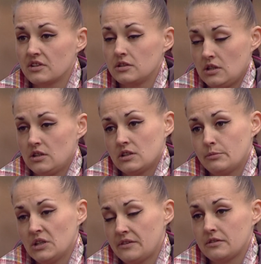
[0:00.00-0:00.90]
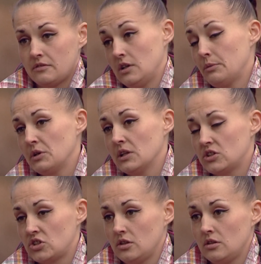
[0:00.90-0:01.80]
кандидаты космонавтов, да, я приняла
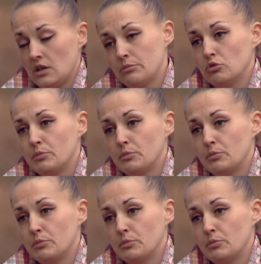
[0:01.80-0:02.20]
решение, я буду